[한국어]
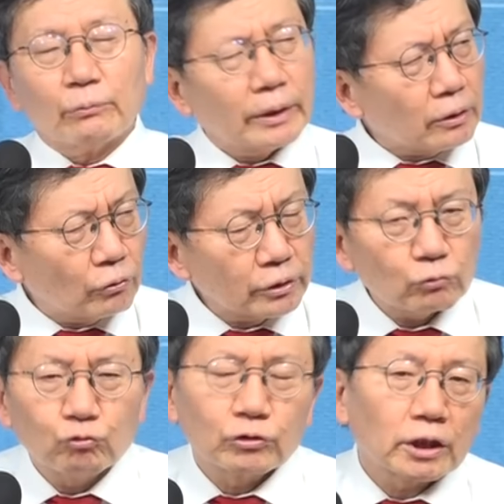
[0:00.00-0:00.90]
왜 거기에
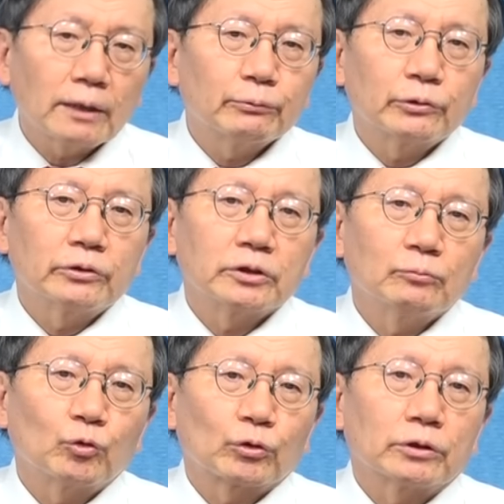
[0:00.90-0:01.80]
국자가 붙었는지
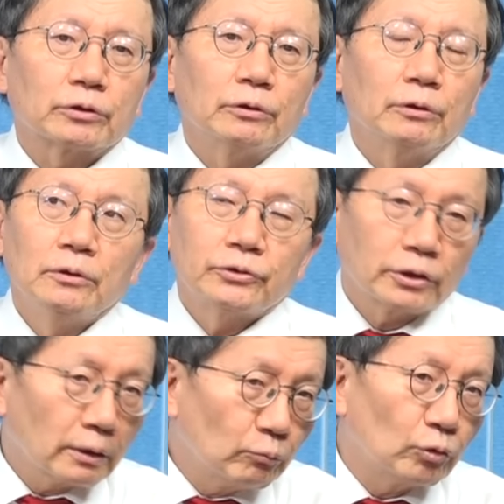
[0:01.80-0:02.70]
모르겠어.
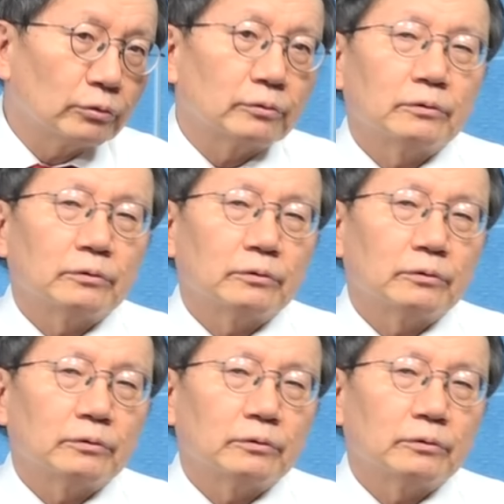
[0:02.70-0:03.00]
제가 뭐